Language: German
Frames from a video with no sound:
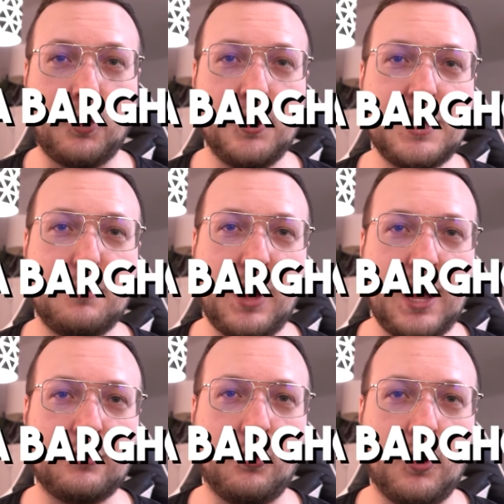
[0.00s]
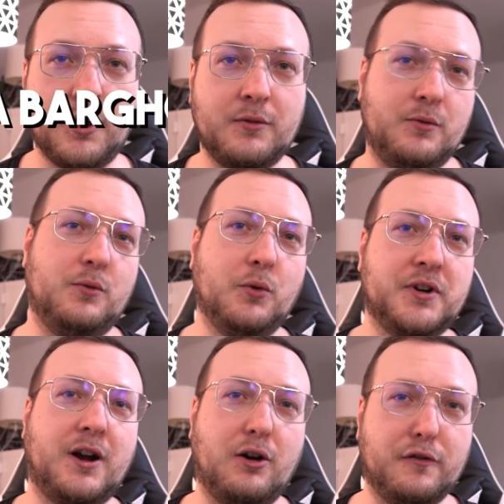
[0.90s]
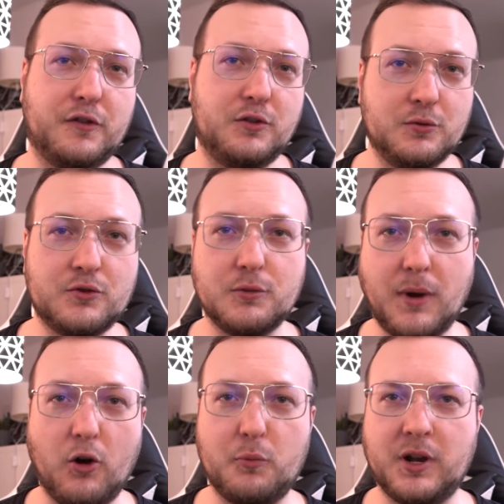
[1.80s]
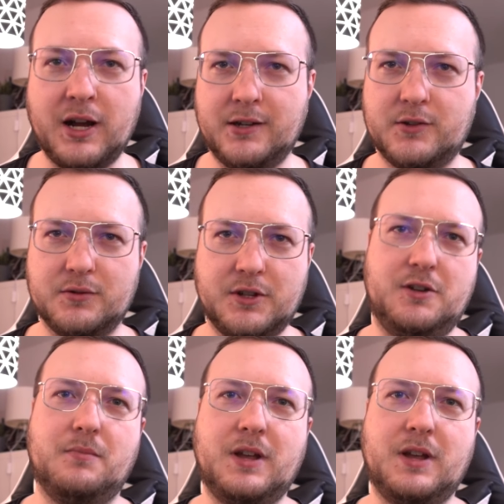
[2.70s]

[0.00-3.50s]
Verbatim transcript: Kolja Barkhorn oder auf YouTube auch bekannt unter dem